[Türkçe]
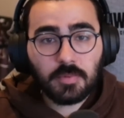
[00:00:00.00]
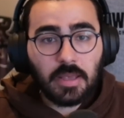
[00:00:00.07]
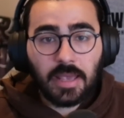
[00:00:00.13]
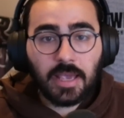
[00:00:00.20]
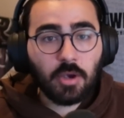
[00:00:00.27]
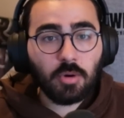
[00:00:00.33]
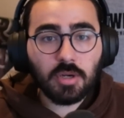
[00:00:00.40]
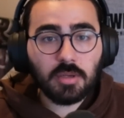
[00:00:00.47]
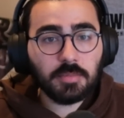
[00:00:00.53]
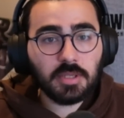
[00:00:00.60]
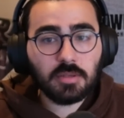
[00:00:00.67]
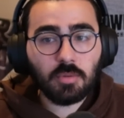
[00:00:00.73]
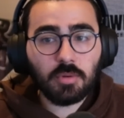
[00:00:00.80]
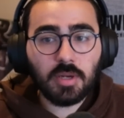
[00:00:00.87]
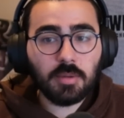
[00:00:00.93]

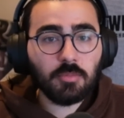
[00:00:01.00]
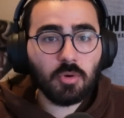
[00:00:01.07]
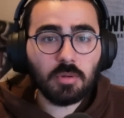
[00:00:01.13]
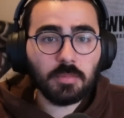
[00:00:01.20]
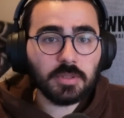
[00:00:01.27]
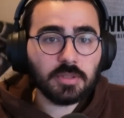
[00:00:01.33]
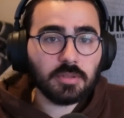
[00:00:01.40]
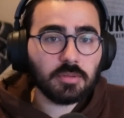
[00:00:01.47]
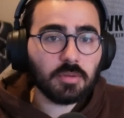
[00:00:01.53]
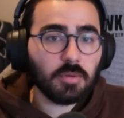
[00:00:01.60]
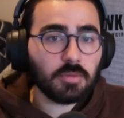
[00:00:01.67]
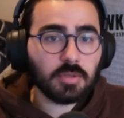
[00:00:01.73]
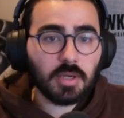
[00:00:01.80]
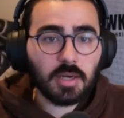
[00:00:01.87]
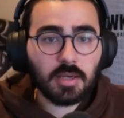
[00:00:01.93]
Ekonominin önemi olmadığını
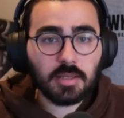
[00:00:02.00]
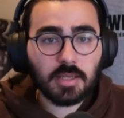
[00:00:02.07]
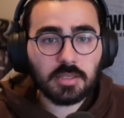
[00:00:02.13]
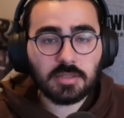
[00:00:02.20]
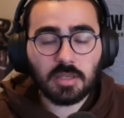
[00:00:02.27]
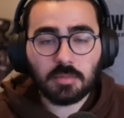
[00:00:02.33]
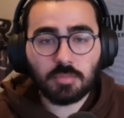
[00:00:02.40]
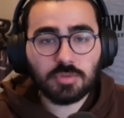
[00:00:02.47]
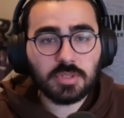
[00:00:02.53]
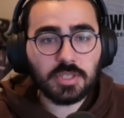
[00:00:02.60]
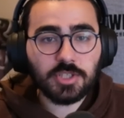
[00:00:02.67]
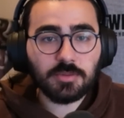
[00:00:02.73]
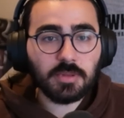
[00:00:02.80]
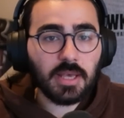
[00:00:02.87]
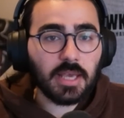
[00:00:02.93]
gördük arkadaşlar. Bu
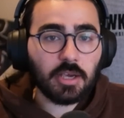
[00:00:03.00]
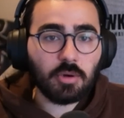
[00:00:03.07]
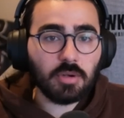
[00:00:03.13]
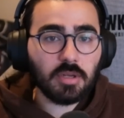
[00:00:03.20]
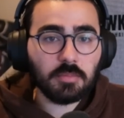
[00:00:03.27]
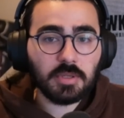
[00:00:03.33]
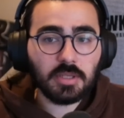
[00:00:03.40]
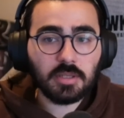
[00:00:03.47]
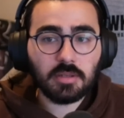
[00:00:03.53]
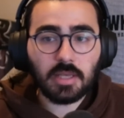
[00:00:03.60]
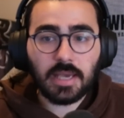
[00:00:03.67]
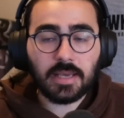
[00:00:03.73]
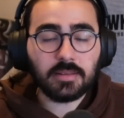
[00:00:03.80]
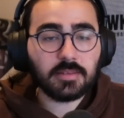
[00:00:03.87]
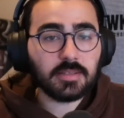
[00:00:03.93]
seçimde ekonominin
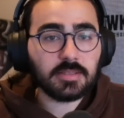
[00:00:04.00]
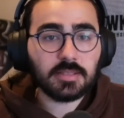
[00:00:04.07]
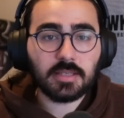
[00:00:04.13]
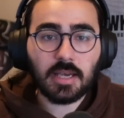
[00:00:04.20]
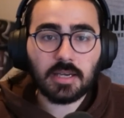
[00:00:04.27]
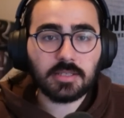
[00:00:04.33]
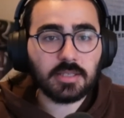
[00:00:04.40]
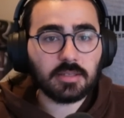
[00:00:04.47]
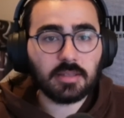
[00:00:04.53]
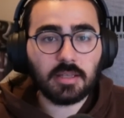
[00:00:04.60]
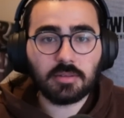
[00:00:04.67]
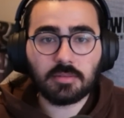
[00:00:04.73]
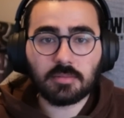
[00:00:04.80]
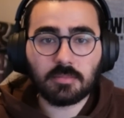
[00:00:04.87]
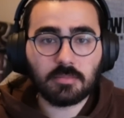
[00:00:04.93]
etkisi
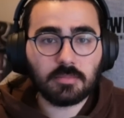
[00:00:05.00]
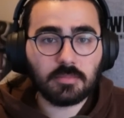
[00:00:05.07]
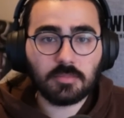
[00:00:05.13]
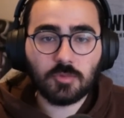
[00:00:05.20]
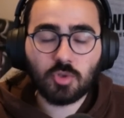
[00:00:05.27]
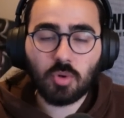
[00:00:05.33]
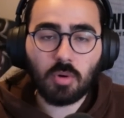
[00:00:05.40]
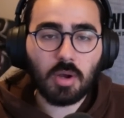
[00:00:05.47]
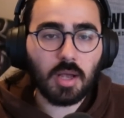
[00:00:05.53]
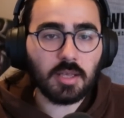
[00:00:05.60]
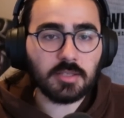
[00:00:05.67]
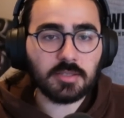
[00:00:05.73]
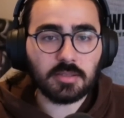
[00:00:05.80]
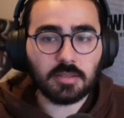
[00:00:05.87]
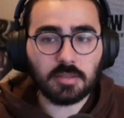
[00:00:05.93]
gerçekten çok
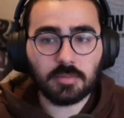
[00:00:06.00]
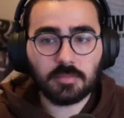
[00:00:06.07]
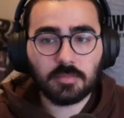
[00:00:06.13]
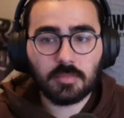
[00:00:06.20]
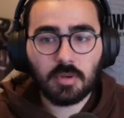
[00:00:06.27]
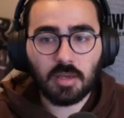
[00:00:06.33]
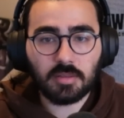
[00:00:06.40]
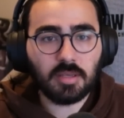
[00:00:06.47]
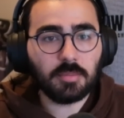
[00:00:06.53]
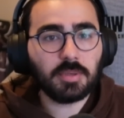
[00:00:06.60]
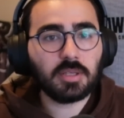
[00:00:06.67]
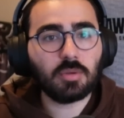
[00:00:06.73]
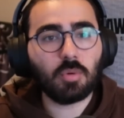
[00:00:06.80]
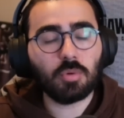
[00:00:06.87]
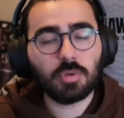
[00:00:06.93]
azdı. Hani tabii
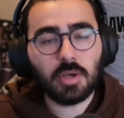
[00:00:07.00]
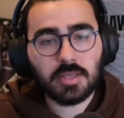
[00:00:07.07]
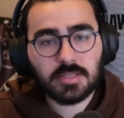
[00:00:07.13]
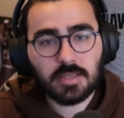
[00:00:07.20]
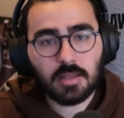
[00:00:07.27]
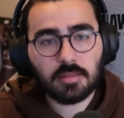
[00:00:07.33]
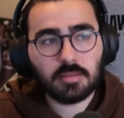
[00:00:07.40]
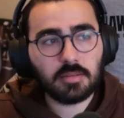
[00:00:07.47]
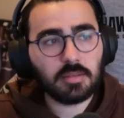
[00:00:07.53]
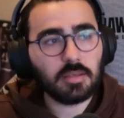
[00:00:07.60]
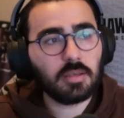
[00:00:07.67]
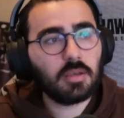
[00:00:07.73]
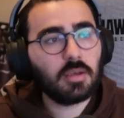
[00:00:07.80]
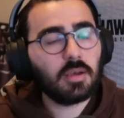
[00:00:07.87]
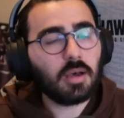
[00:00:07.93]
ki de oyu azalttı
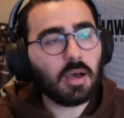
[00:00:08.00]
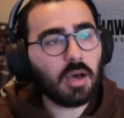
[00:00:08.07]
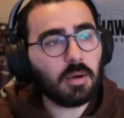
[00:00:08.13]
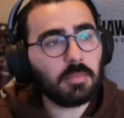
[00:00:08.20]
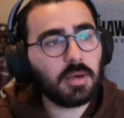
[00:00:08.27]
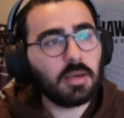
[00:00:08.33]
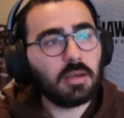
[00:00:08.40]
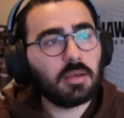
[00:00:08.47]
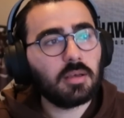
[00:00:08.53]
ama